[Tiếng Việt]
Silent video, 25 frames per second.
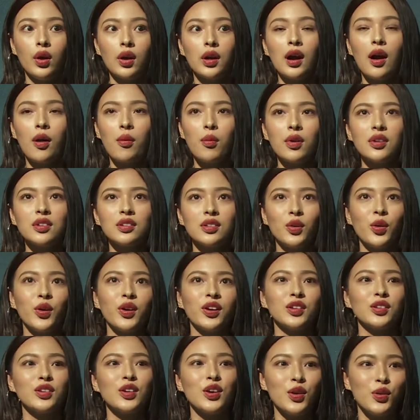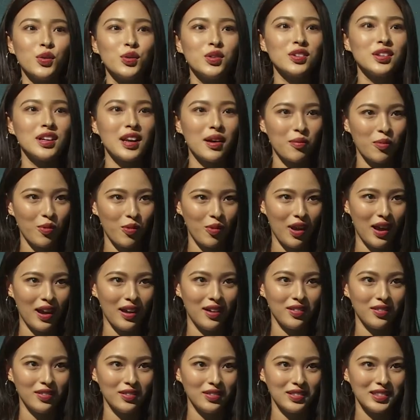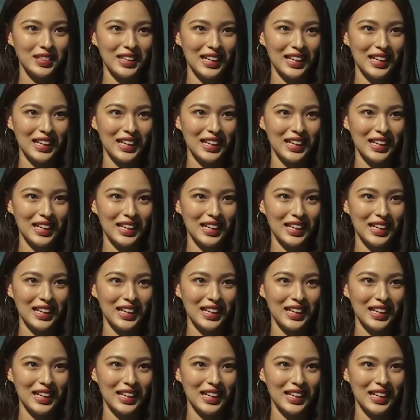không có được huyền diệu như năm của Hảo.